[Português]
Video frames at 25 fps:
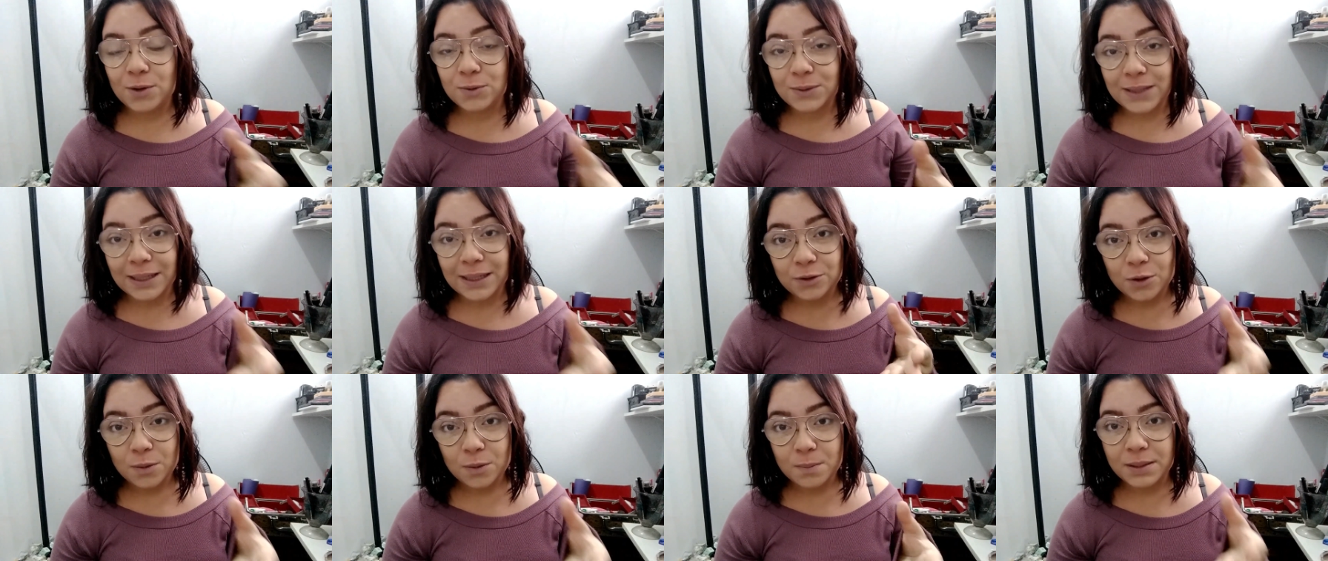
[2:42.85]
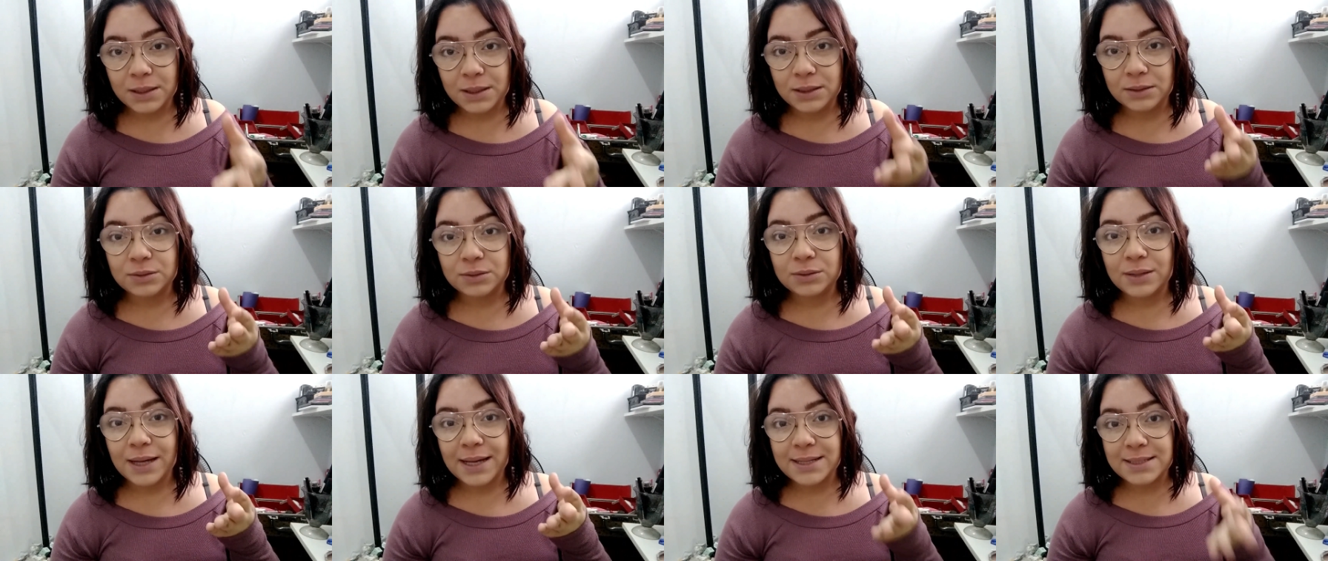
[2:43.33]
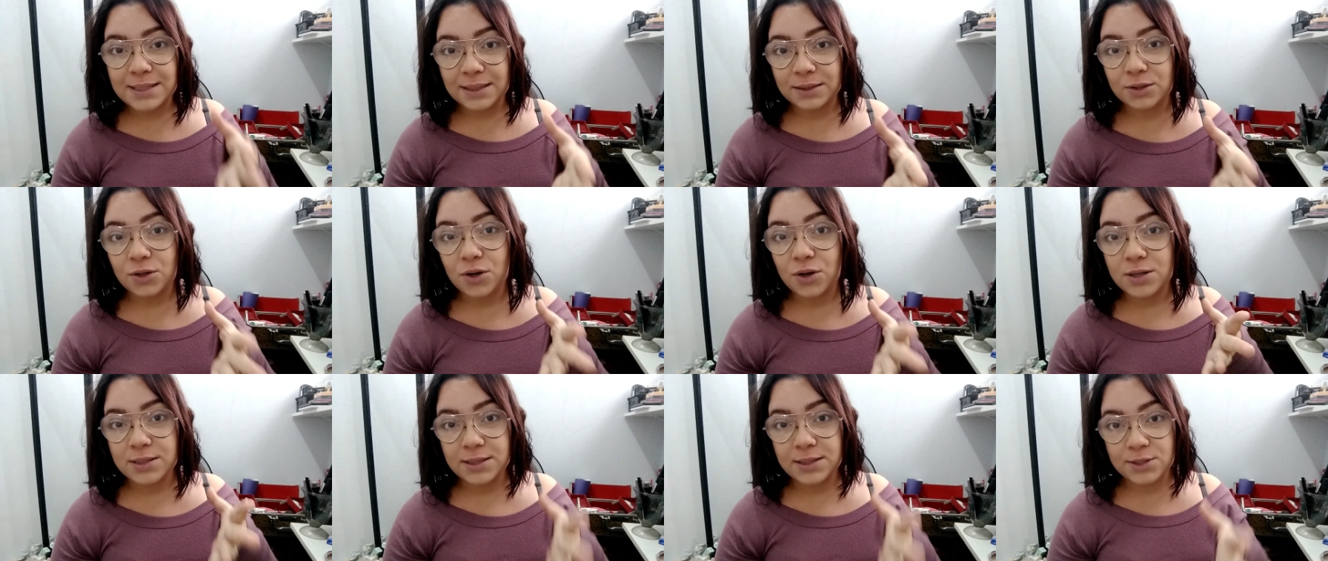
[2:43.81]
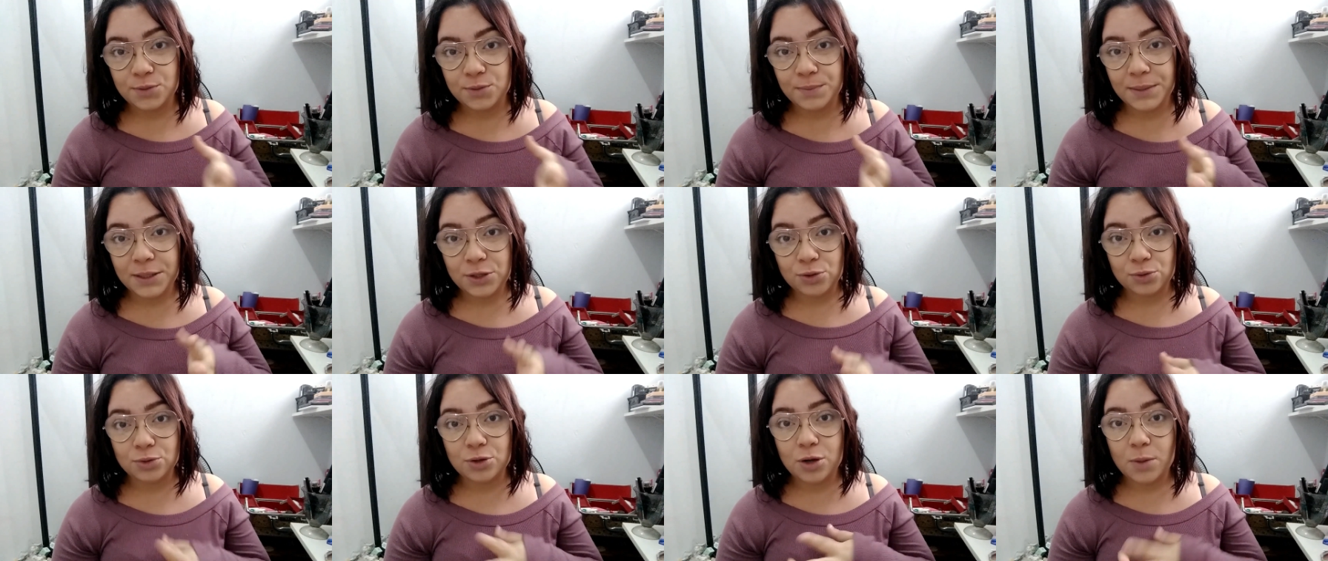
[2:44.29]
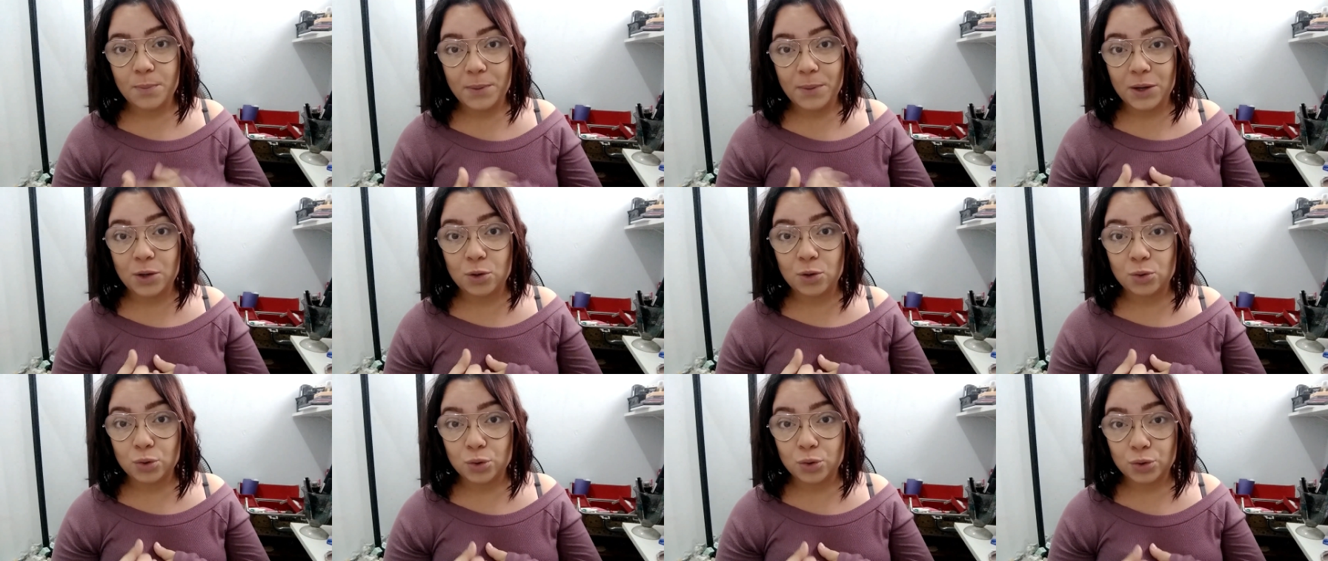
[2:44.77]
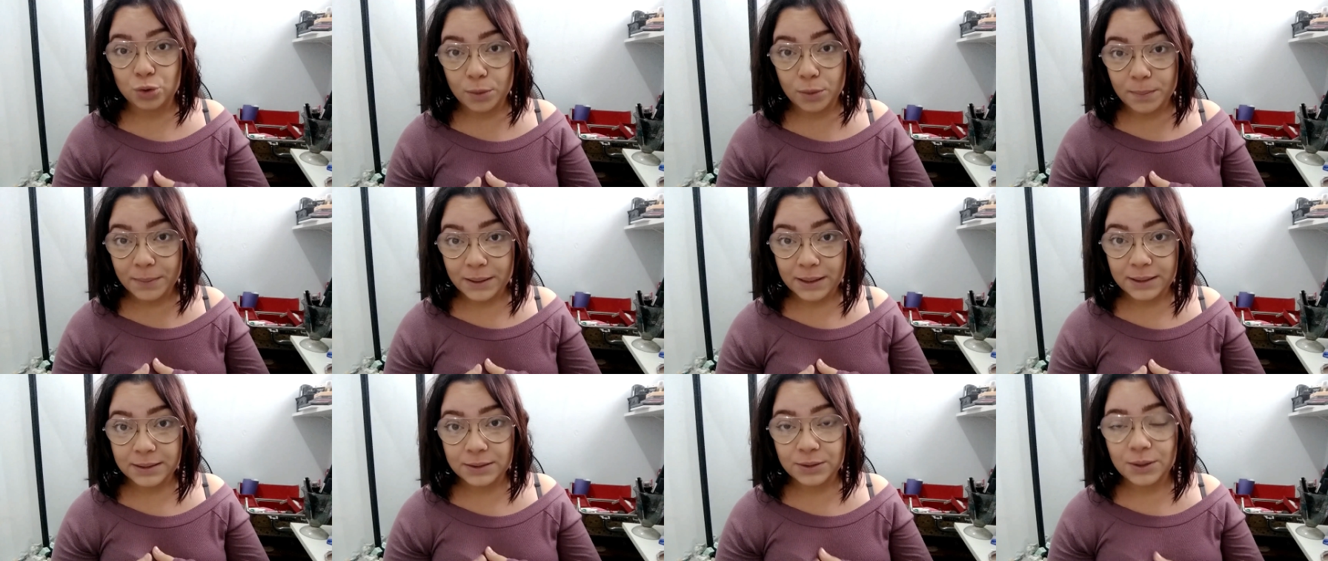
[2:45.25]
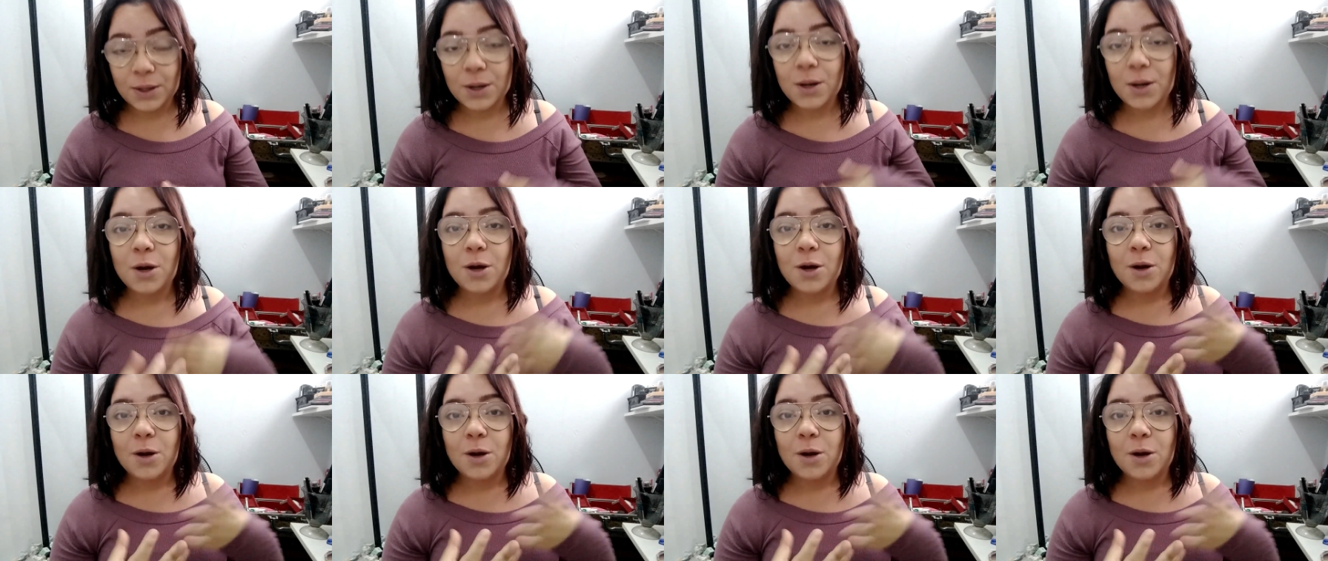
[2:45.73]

eu estar tá tomando essa dose de metilopa que eu tô tomando,